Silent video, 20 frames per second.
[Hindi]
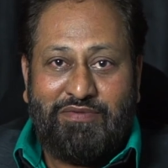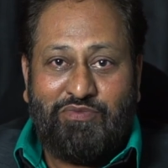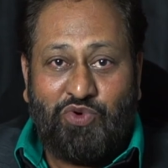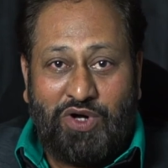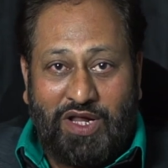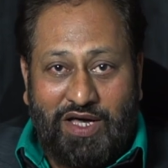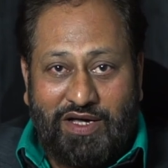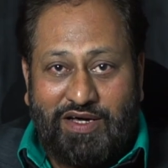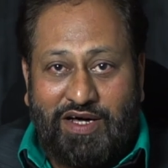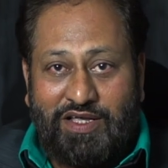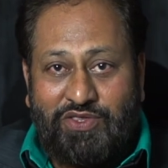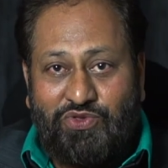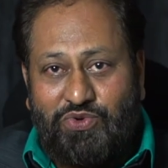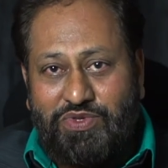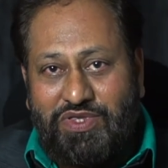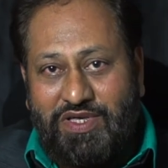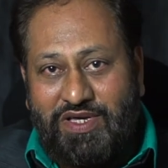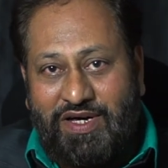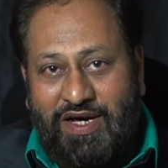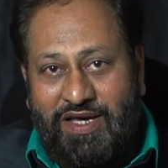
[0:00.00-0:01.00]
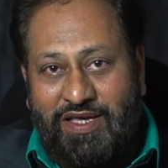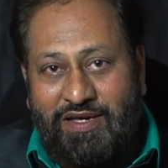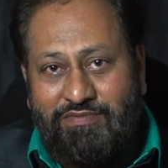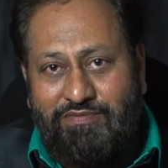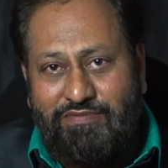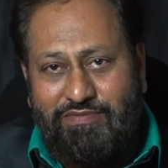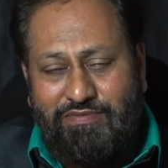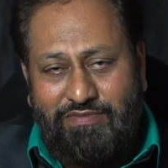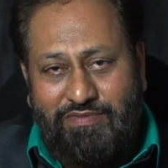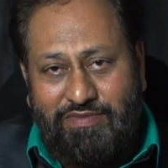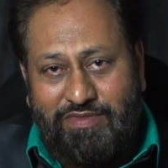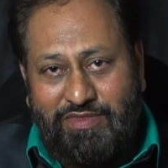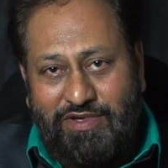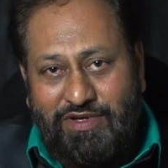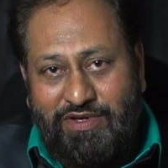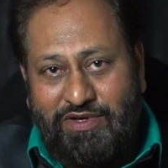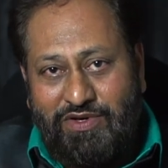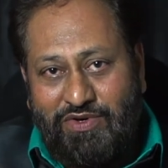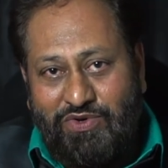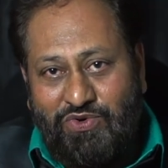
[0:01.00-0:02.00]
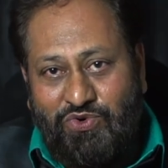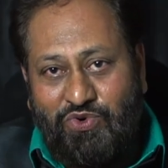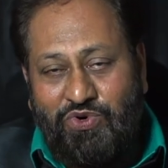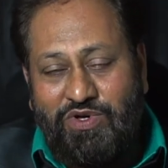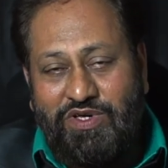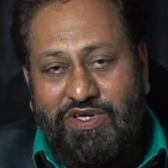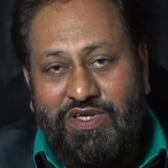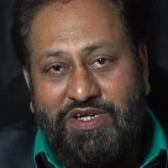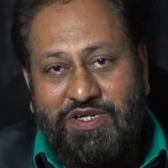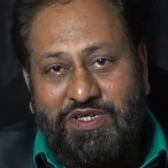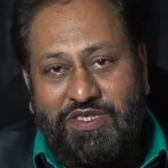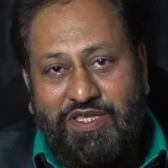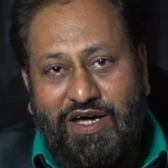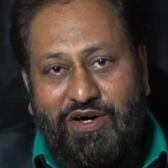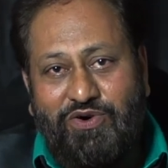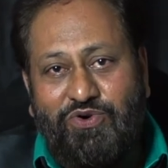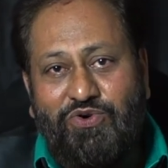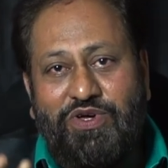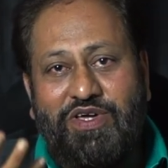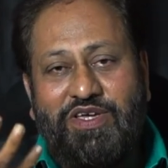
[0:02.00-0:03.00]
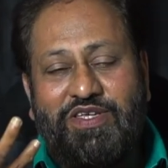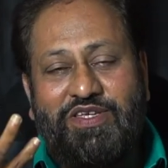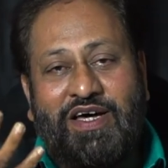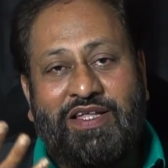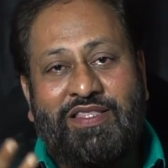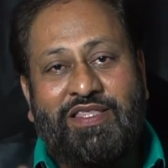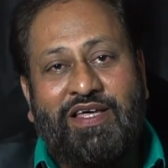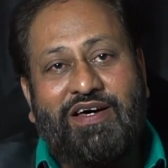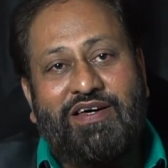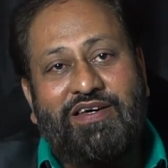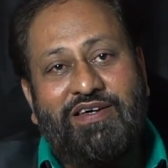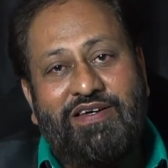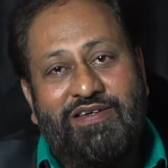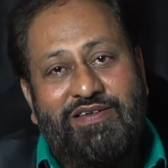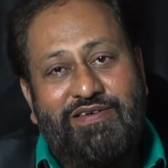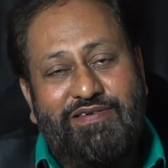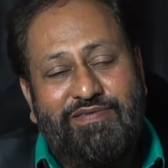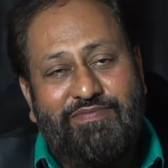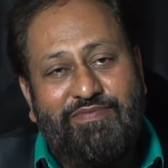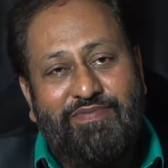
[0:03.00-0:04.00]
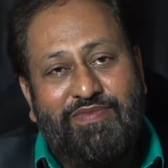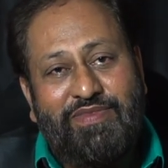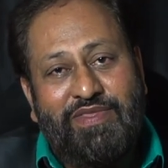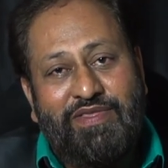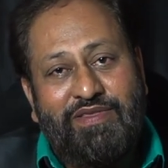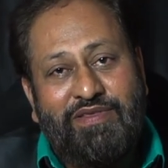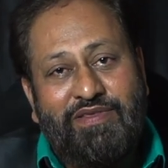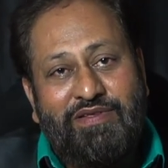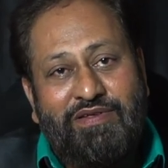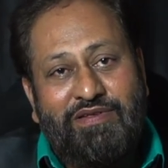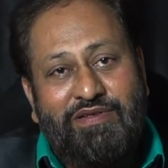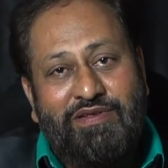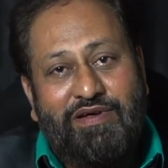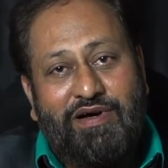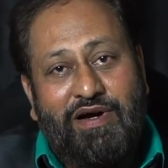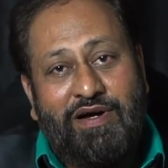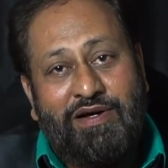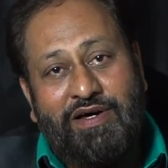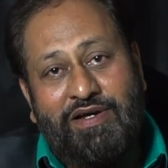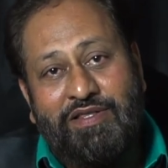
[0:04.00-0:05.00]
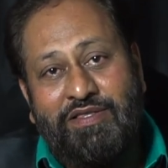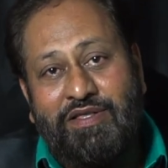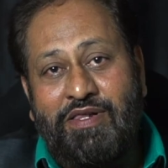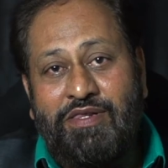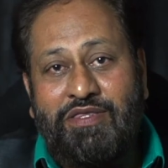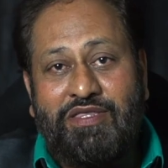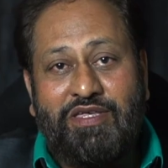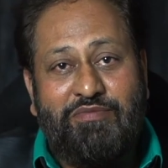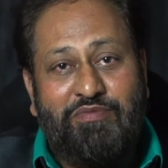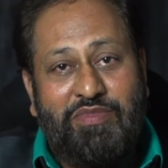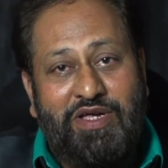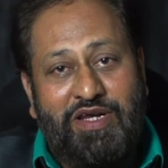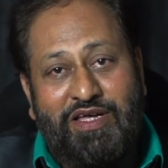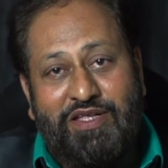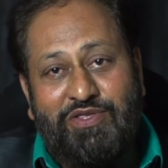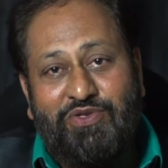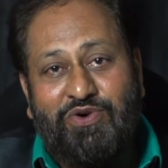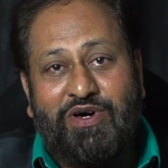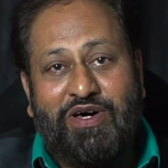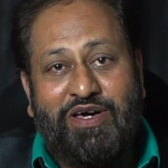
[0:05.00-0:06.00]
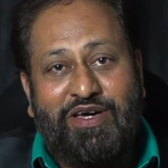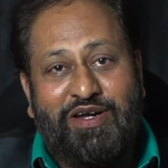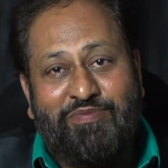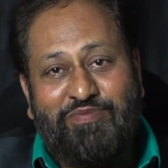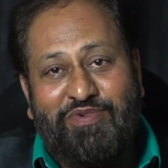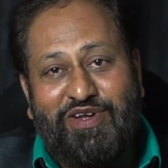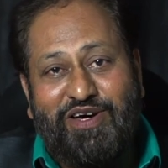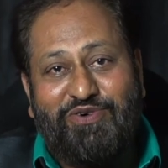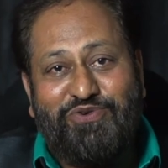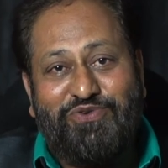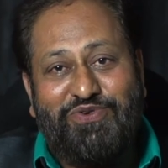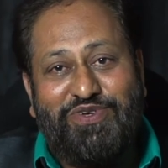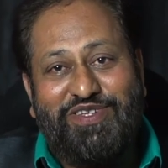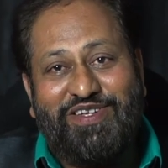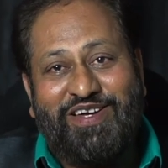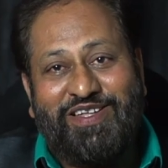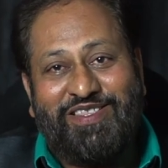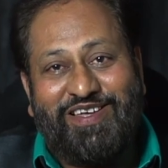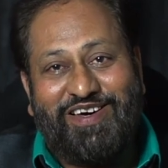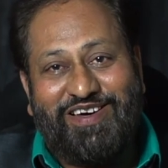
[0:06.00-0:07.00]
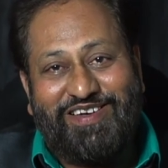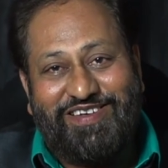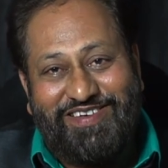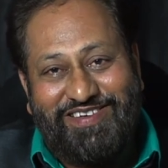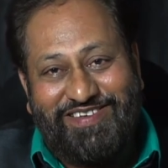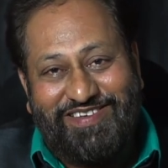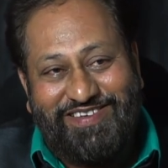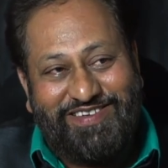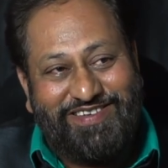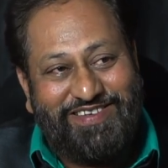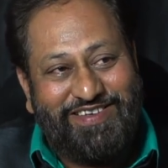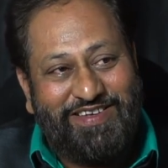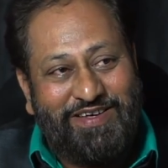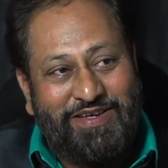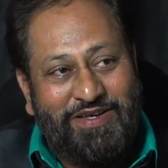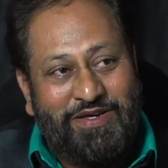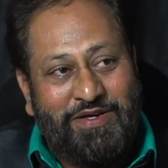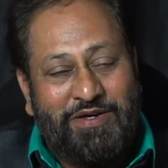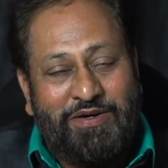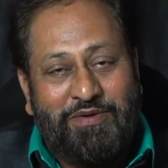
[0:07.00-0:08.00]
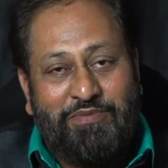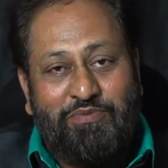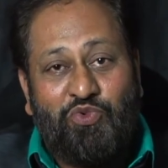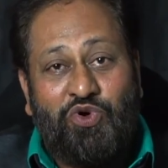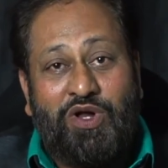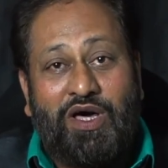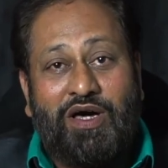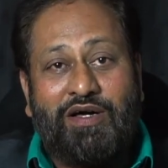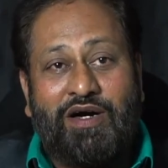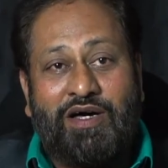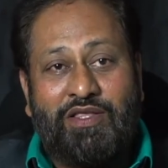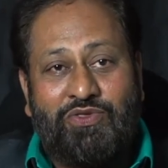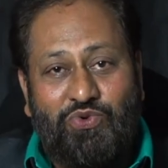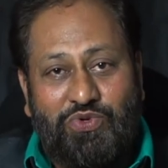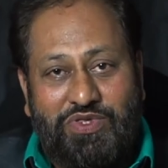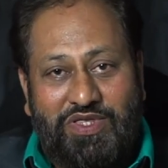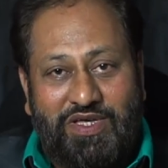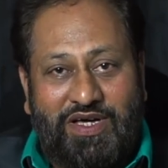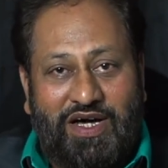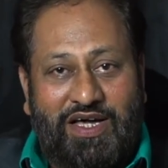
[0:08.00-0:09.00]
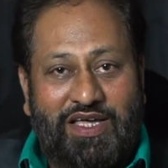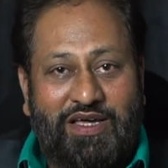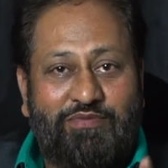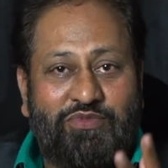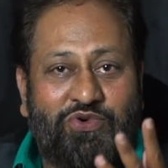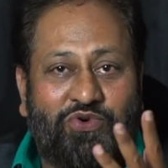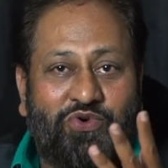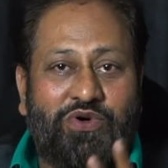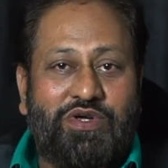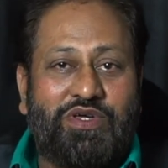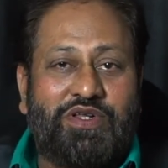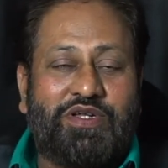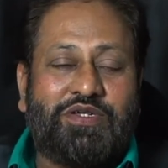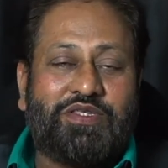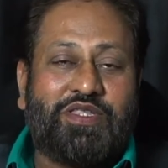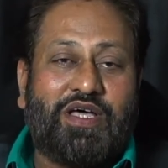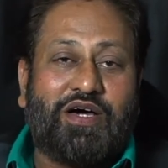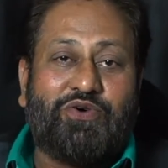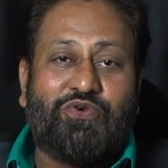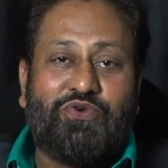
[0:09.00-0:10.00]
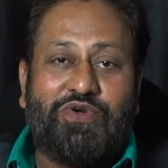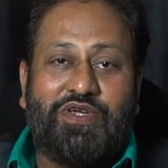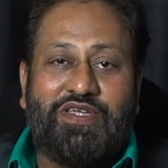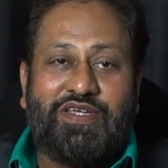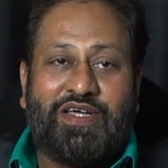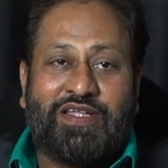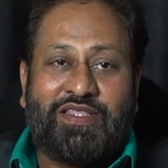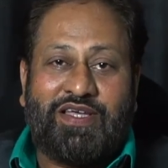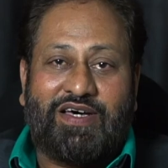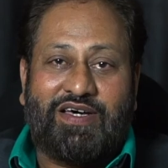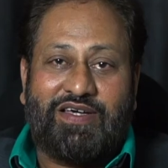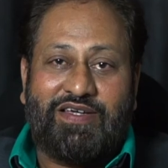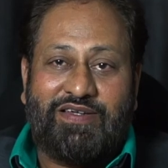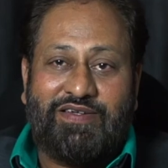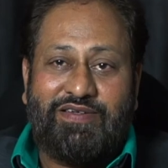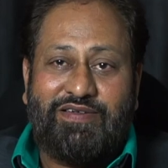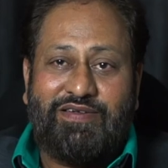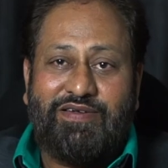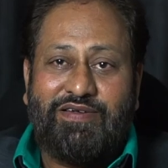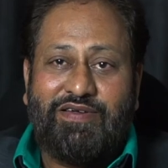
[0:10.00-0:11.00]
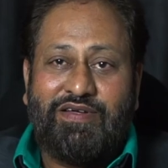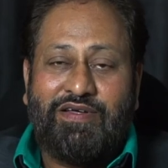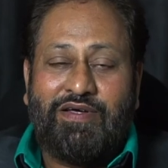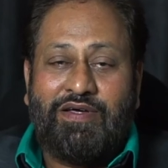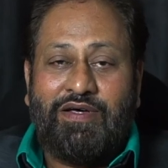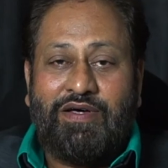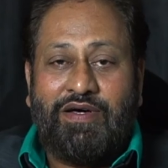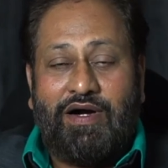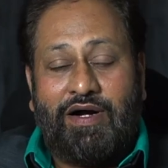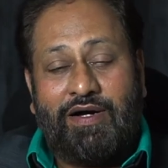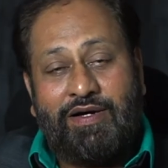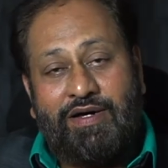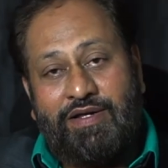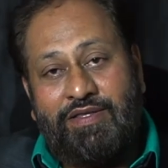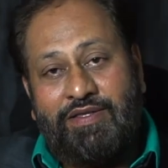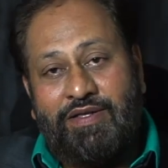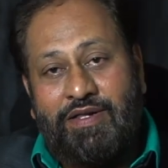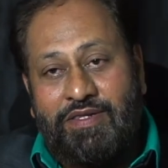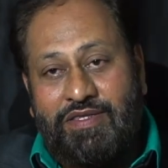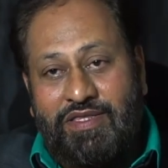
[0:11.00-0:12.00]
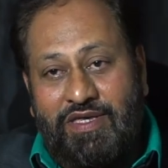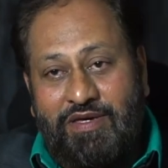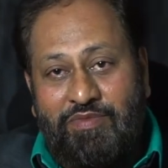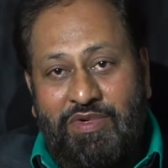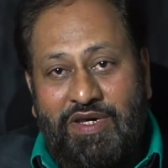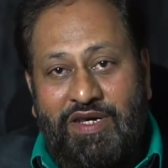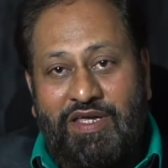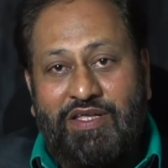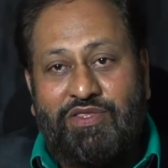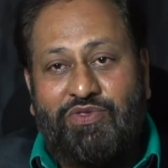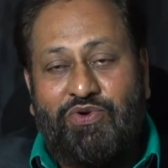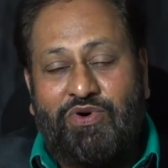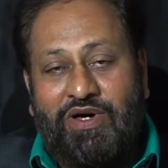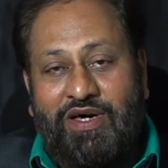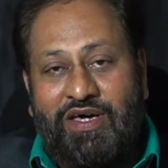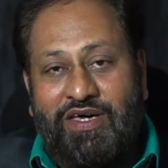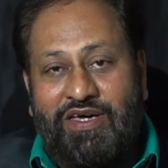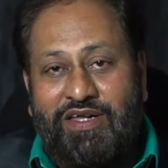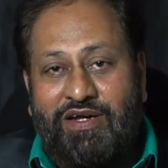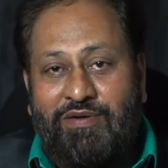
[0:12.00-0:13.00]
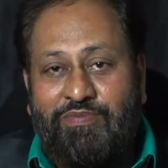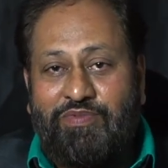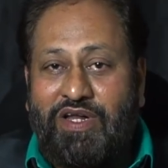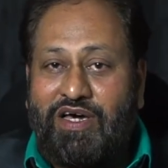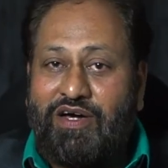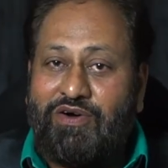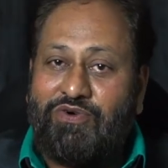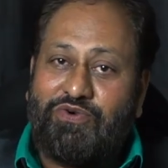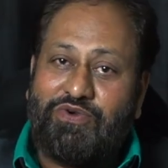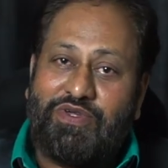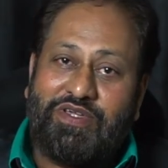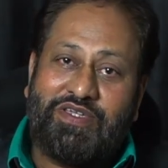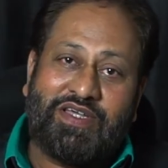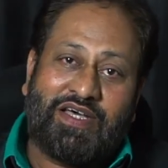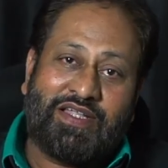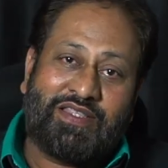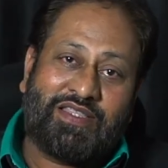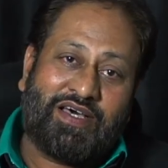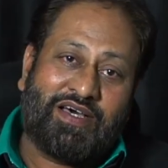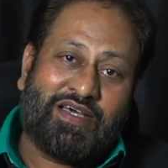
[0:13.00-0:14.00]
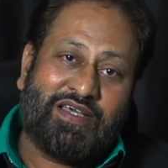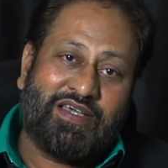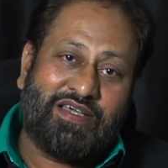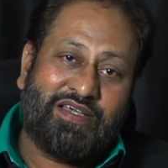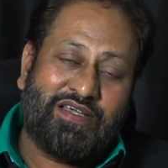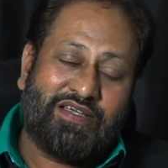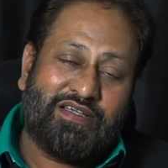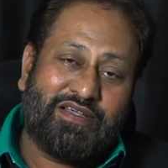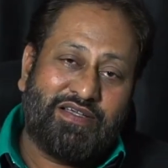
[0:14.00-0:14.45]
मुलाकातों से कायम कोई रिश्ता हो ही जाता है अगर दिल से मिले तो गैर अपना हो ही जाता है मुलाकातों से कायम कोई रिश्ता हो ही जाता है अगर दिल से मिले तो गैर अपना हो ही जाता है